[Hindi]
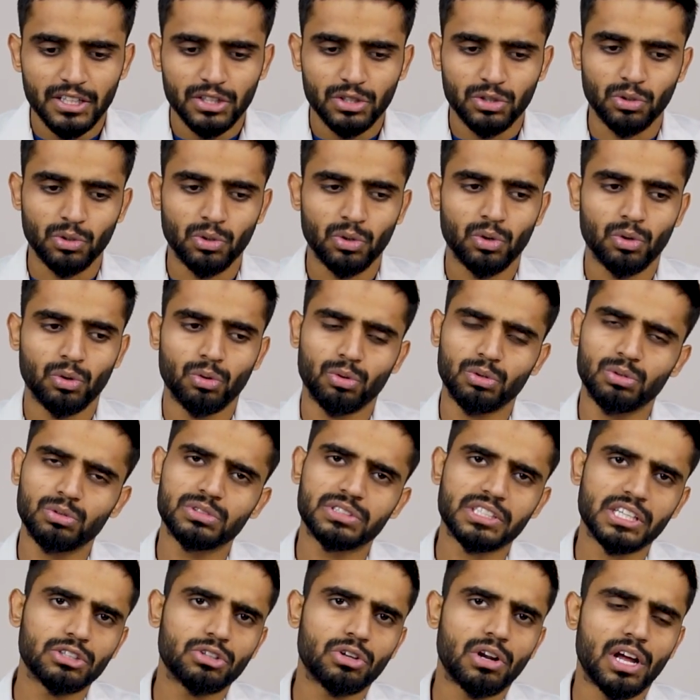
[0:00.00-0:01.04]
तो
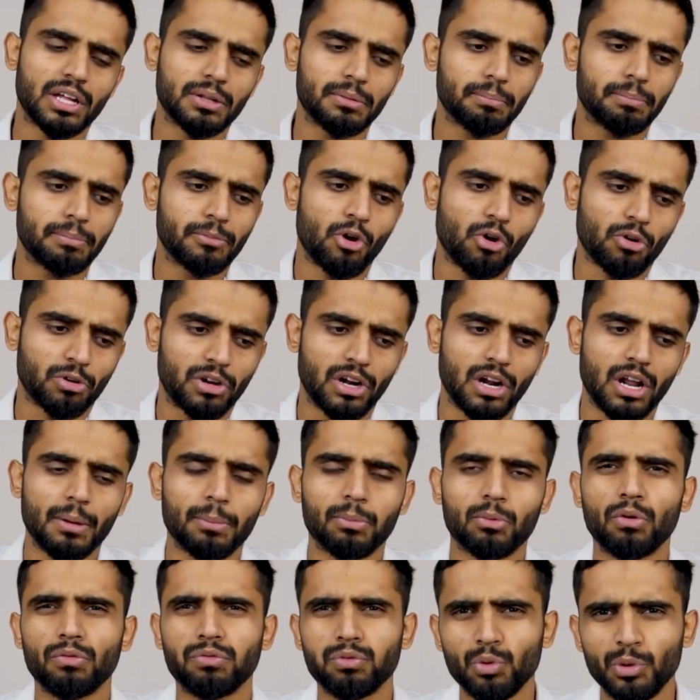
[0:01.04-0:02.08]
उसके दौरान डॉक्टर
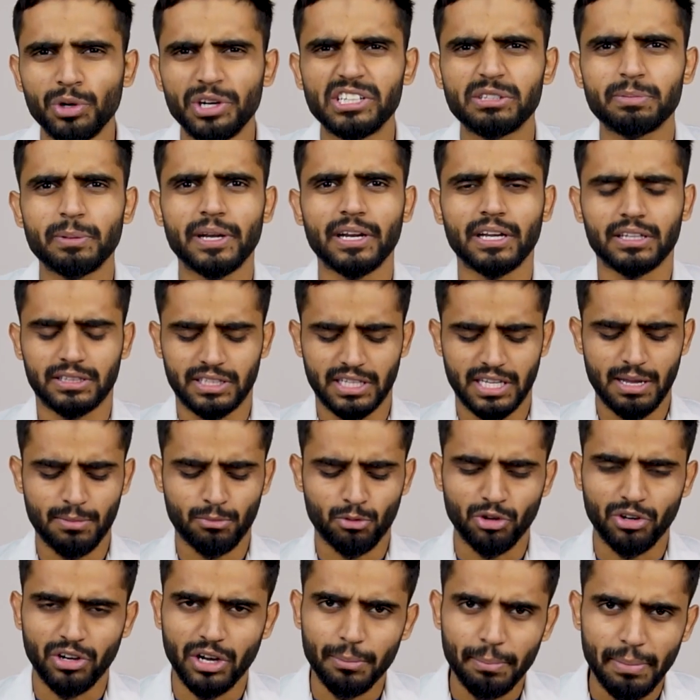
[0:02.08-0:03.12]
आपको फ्लूड्स पे रखते हैं
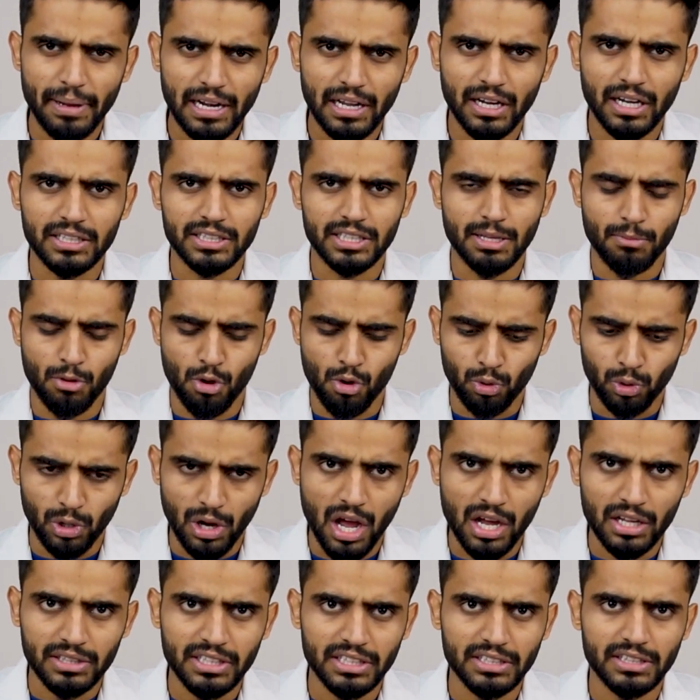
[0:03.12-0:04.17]
आपको ड्रिपें लगाते हैं आपको
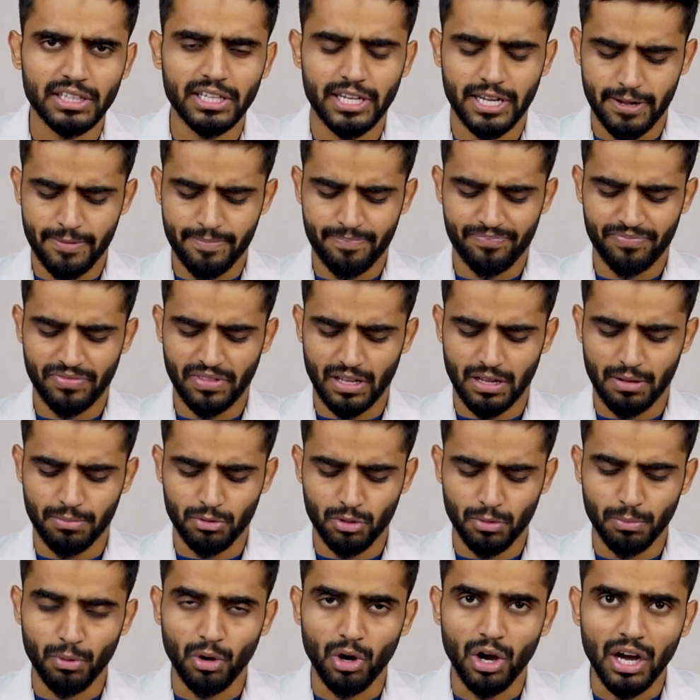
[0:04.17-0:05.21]
खुराक देते हैं
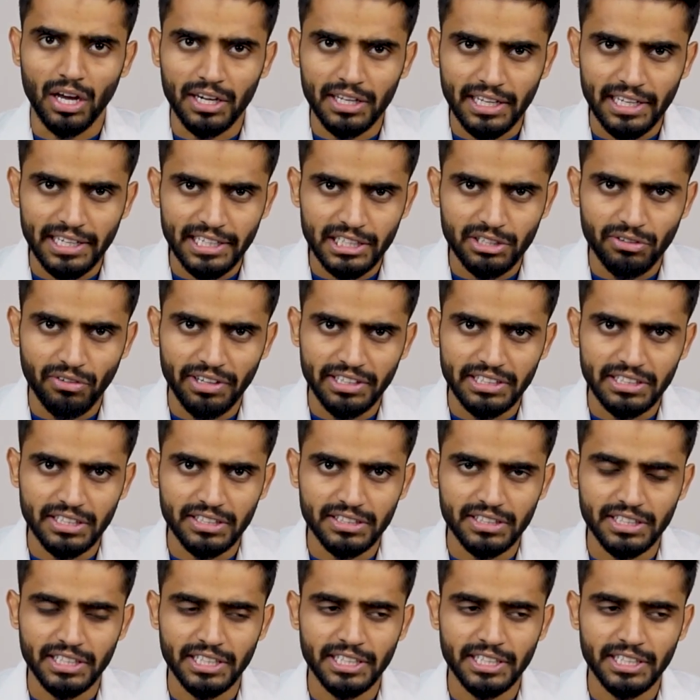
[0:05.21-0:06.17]
आपको बुखार के लिए दवाई देते